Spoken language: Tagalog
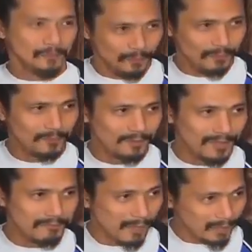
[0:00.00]
ito
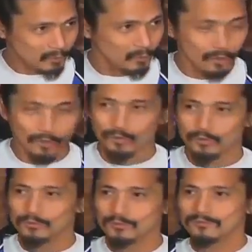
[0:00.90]
ay makatulong
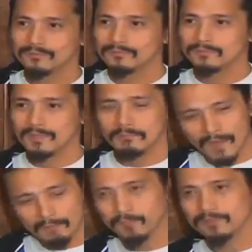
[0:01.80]
na
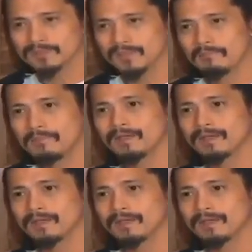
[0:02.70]
makapunta sa